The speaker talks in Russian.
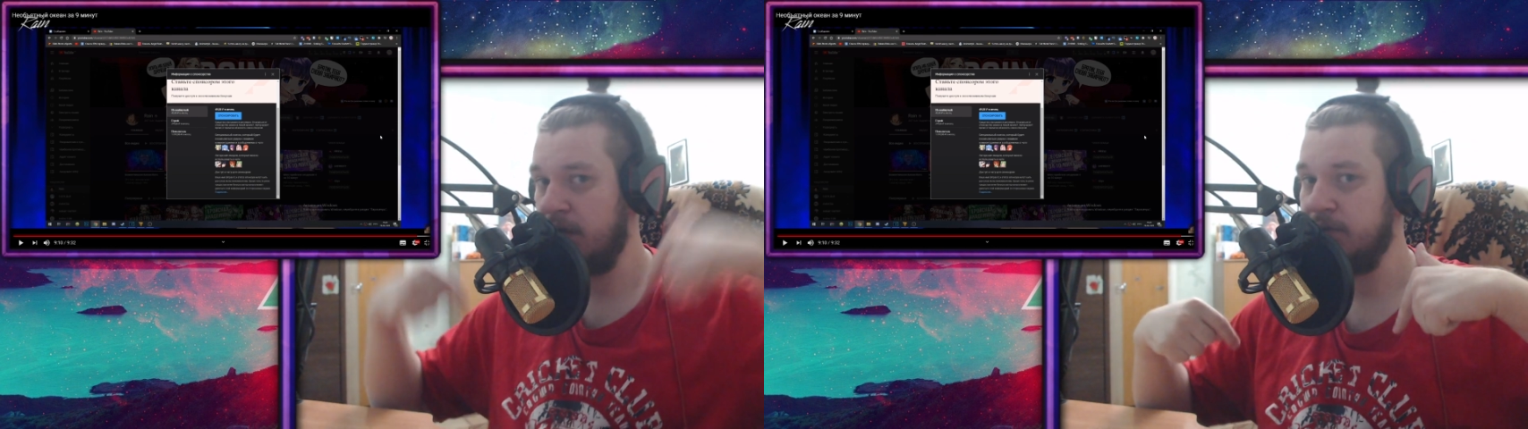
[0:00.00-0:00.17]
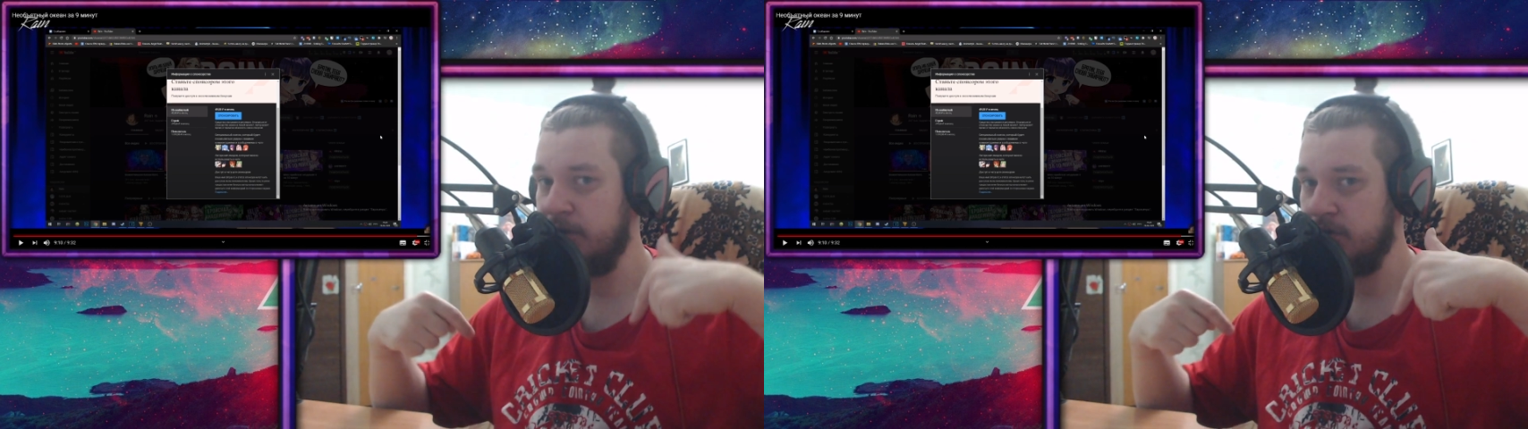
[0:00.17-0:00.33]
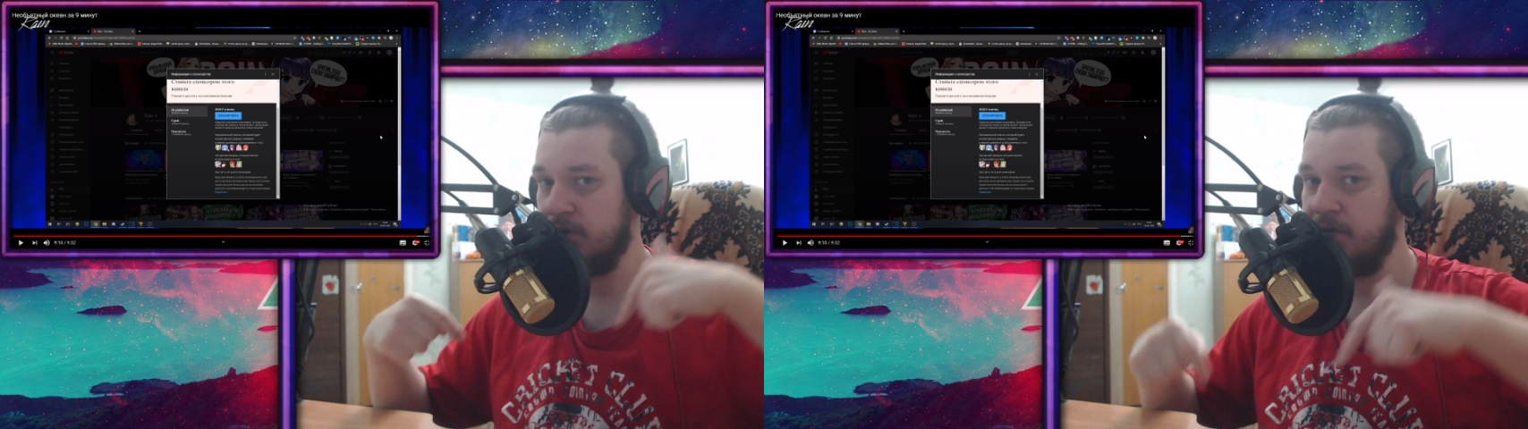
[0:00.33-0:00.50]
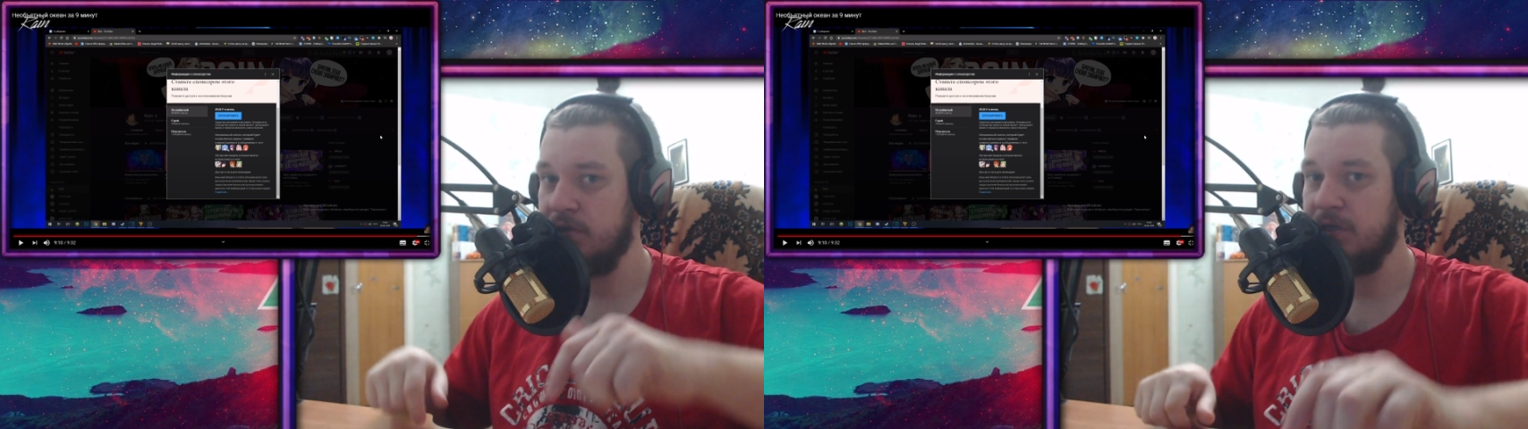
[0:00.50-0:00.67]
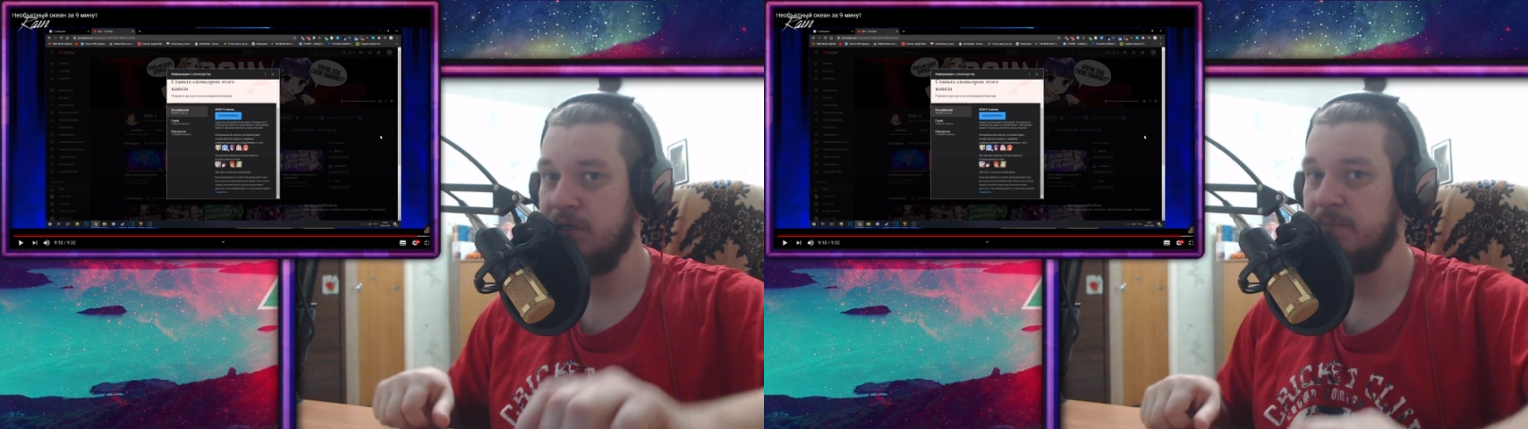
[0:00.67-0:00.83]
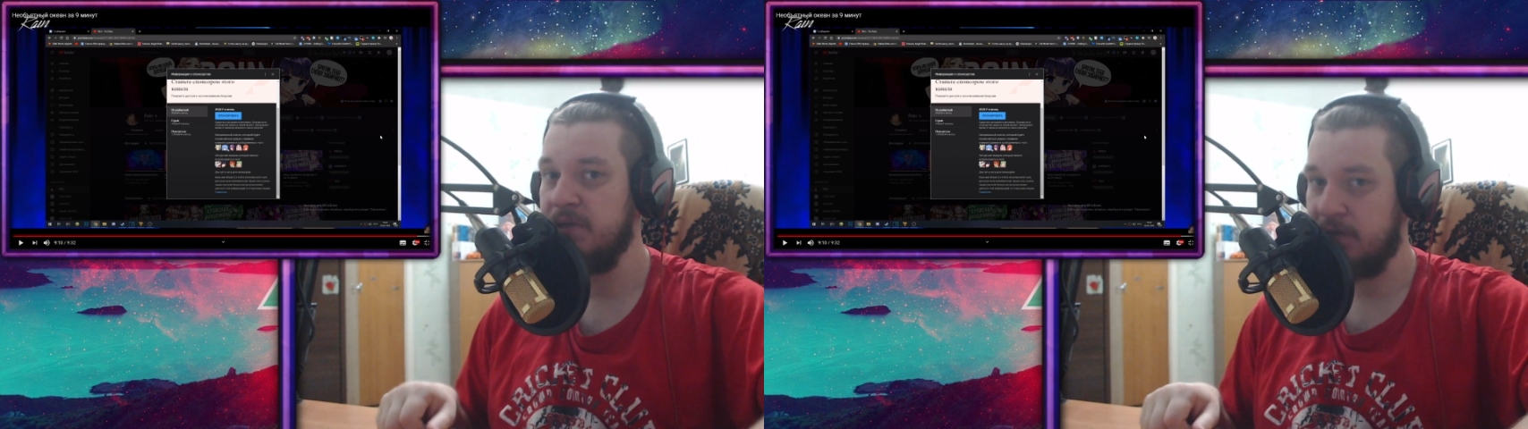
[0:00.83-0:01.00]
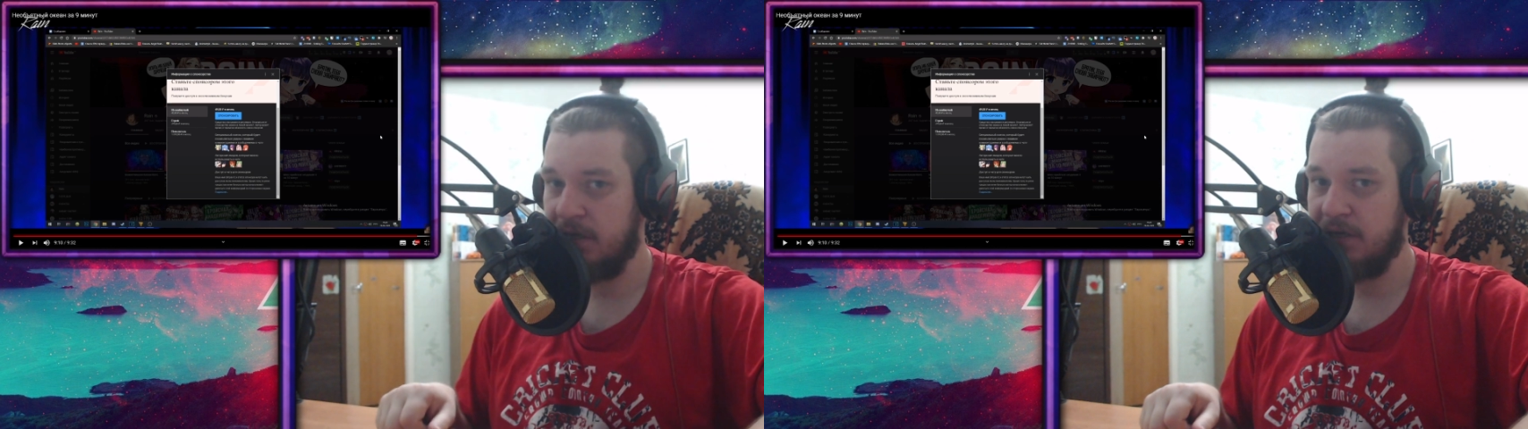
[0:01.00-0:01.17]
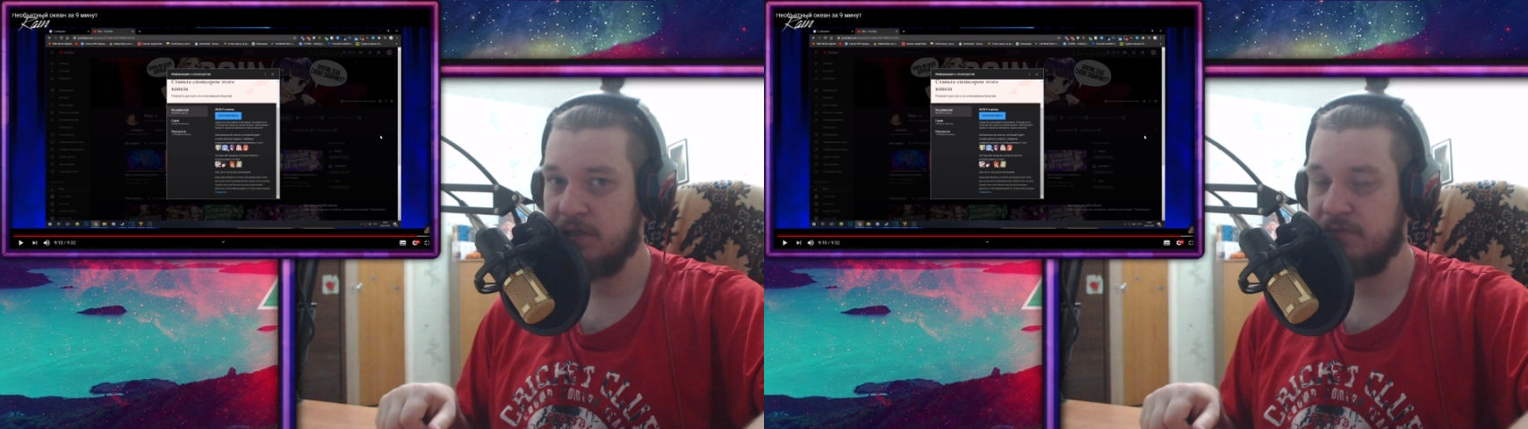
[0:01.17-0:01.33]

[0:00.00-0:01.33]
канал, оставляйте комментарии.